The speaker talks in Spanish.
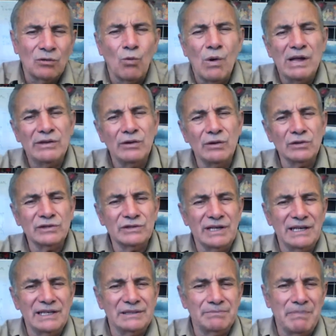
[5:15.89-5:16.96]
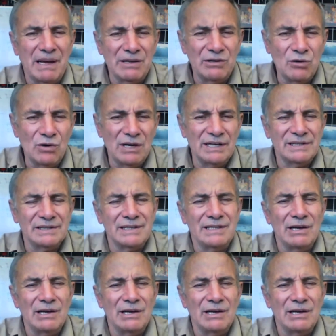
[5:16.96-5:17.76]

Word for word: cuando los españoles